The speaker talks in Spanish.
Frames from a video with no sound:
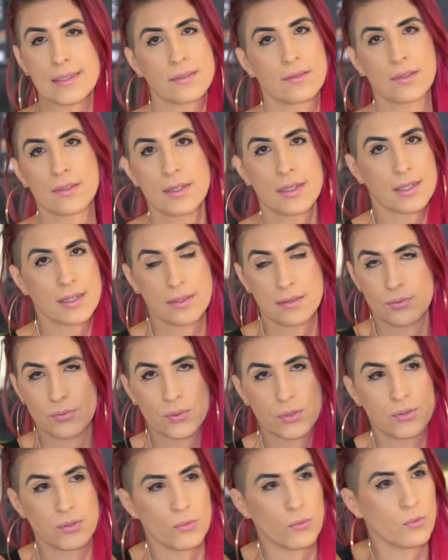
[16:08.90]
eh,
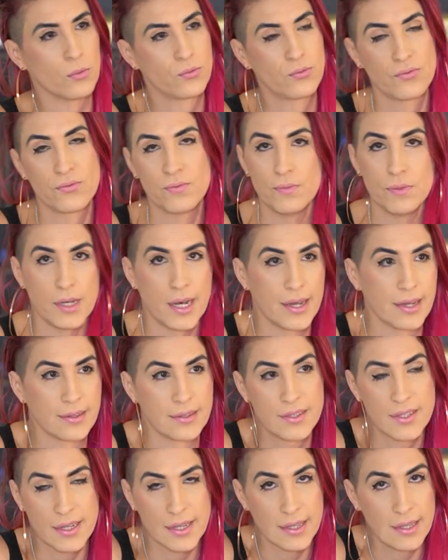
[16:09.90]
la
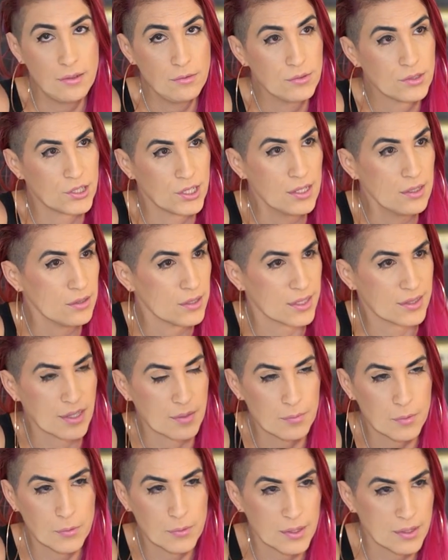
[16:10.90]
gente se queda un chingo de
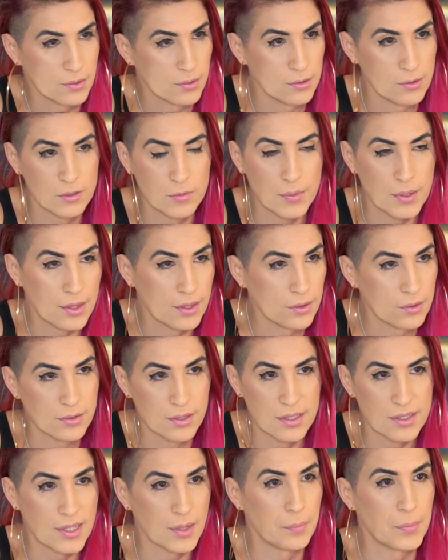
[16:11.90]
tiempo viendo los videos
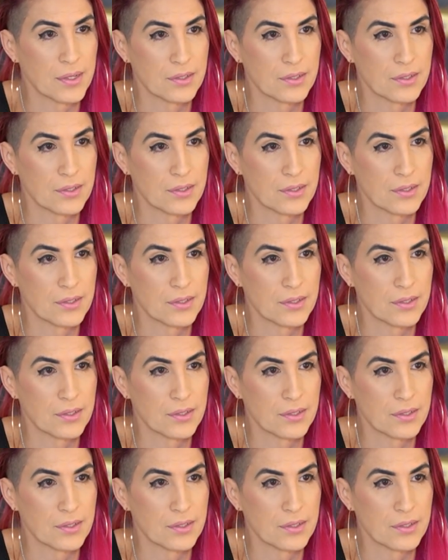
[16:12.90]
de esta